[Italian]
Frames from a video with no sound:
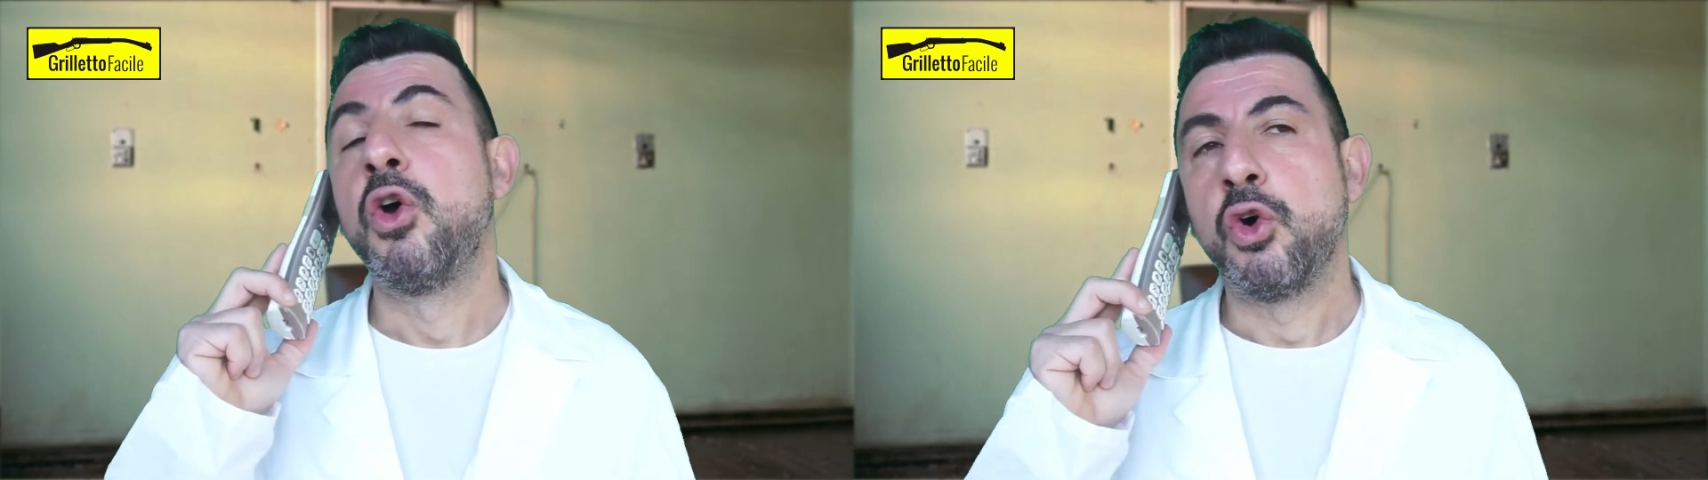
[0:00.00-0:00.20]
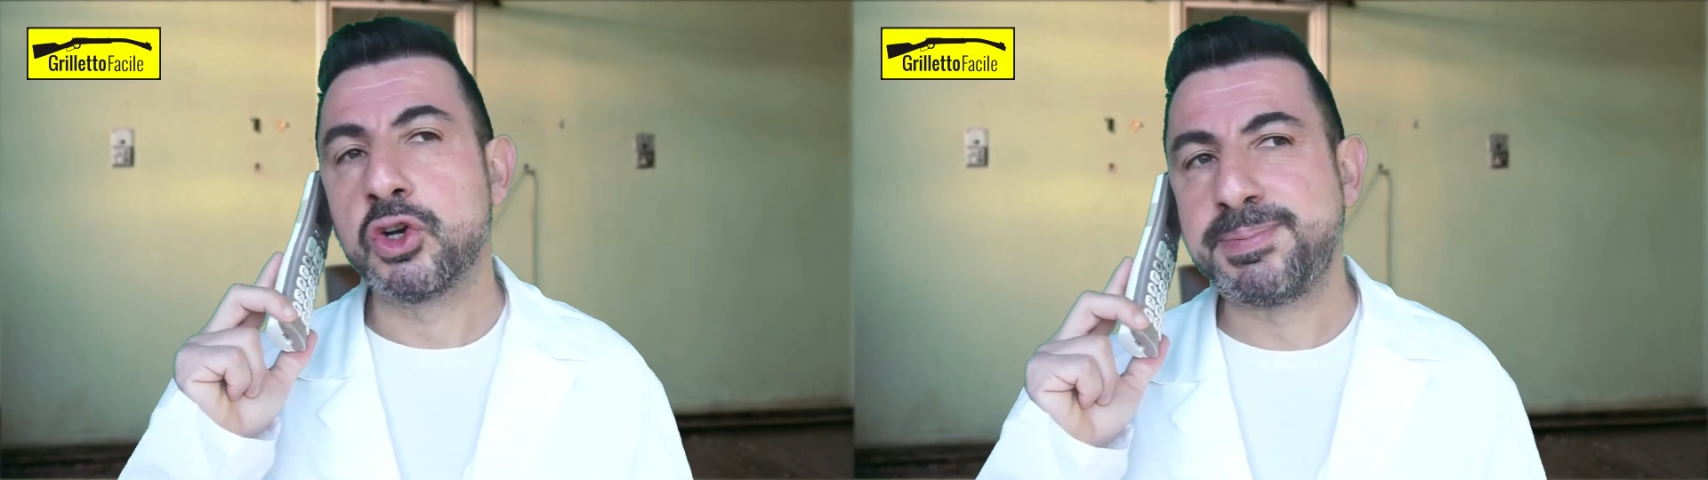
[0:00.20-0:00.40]

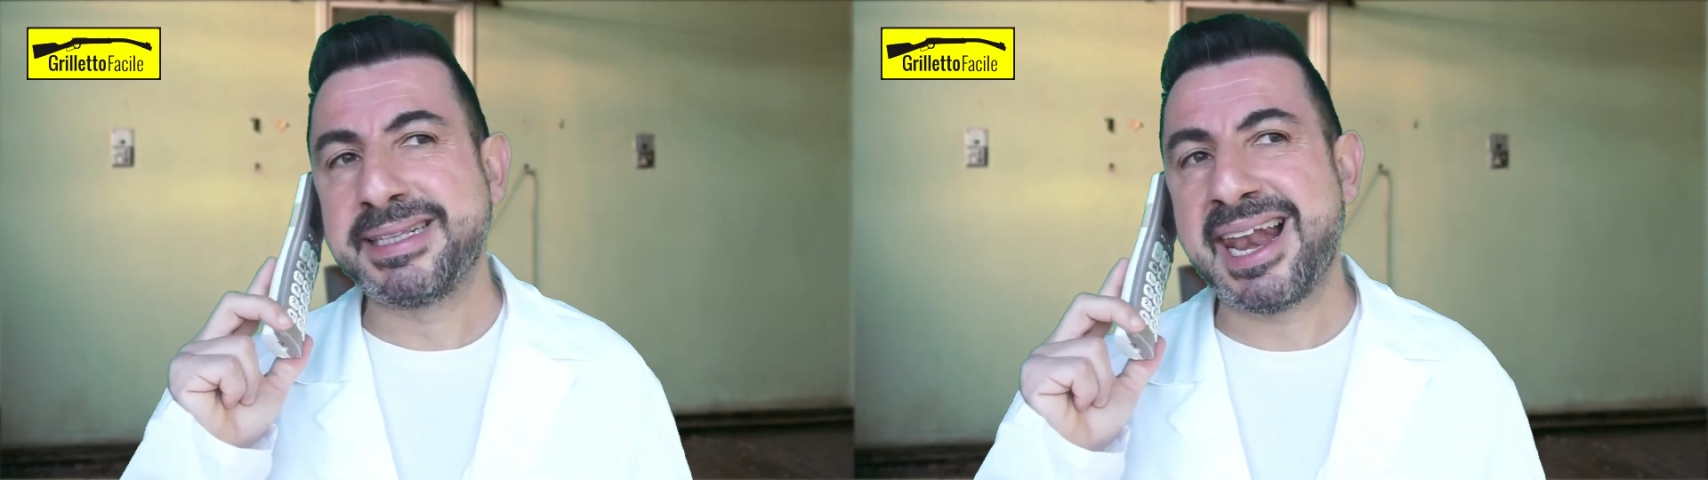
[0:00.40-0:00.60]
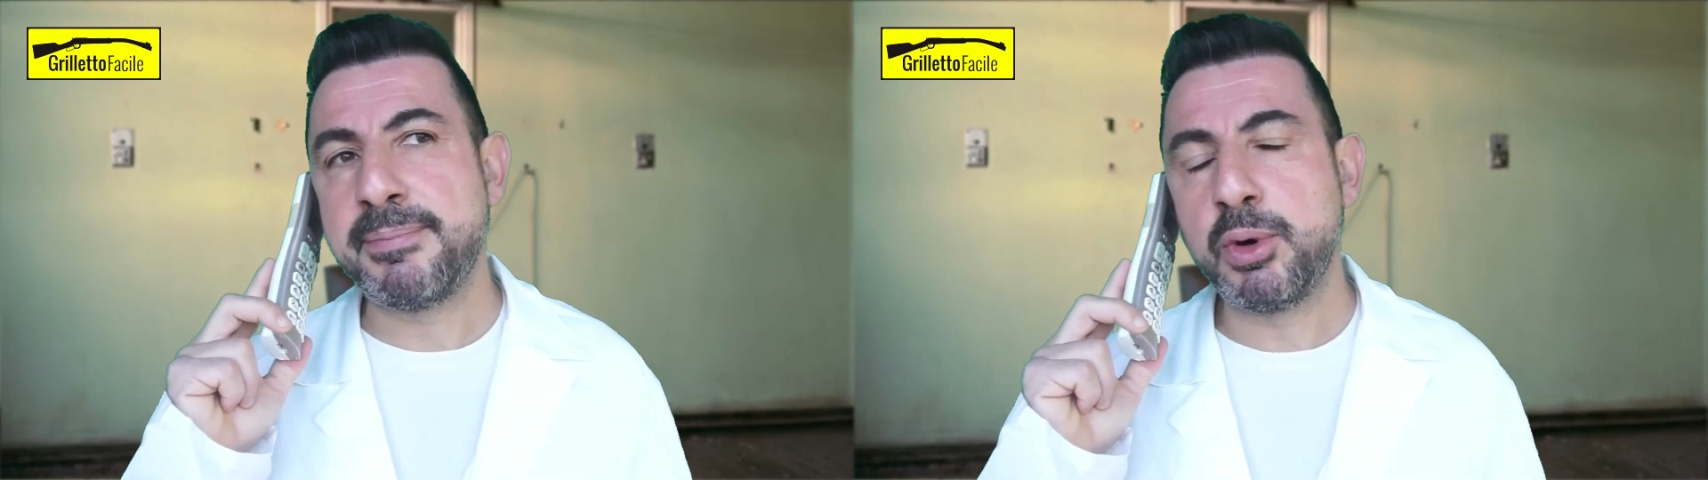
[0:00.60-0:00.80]

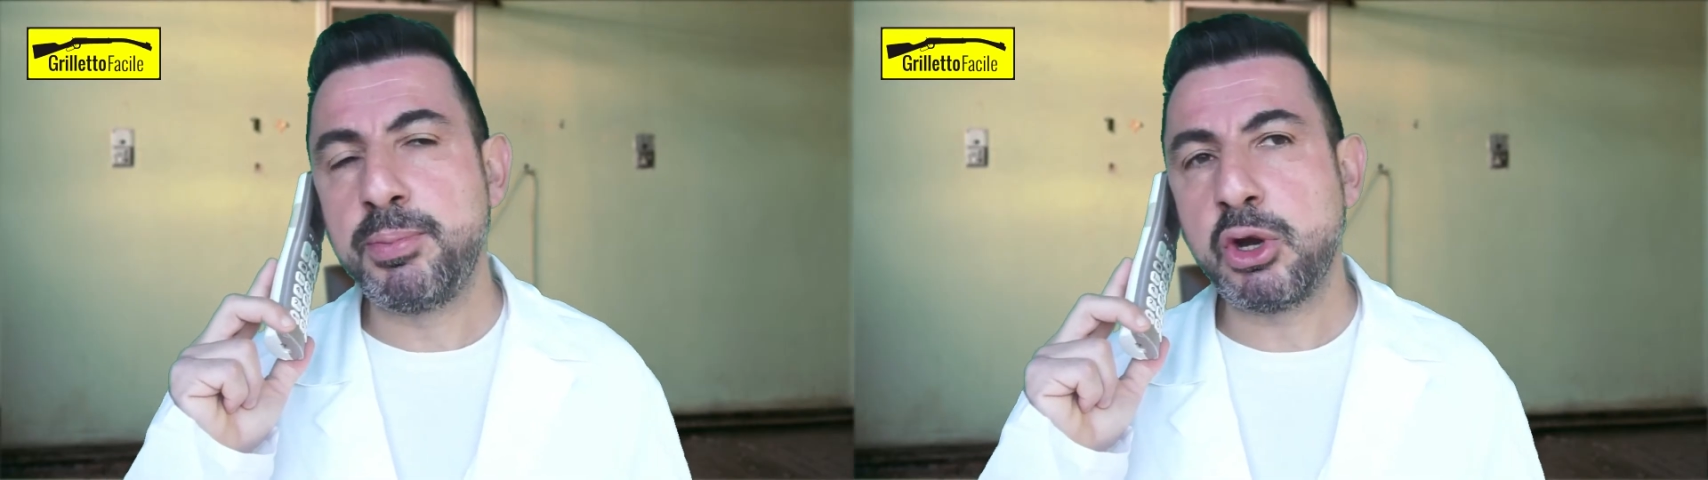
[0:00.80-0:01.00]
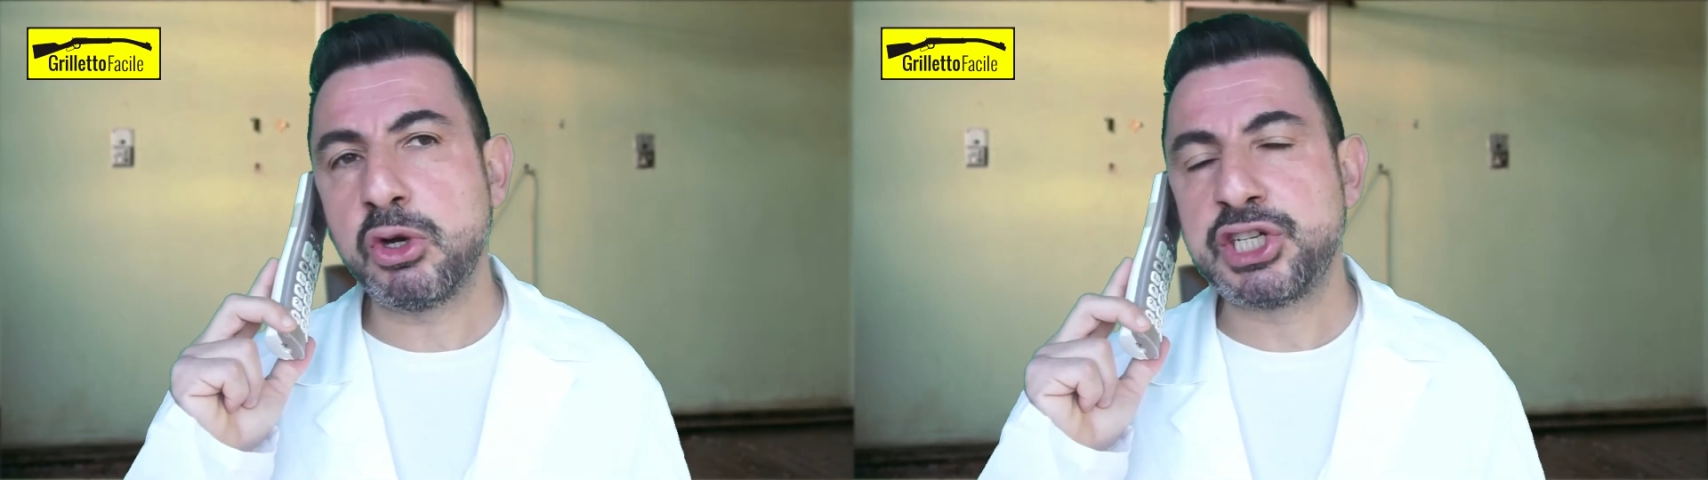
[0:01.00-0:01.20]
Ospedale pubblico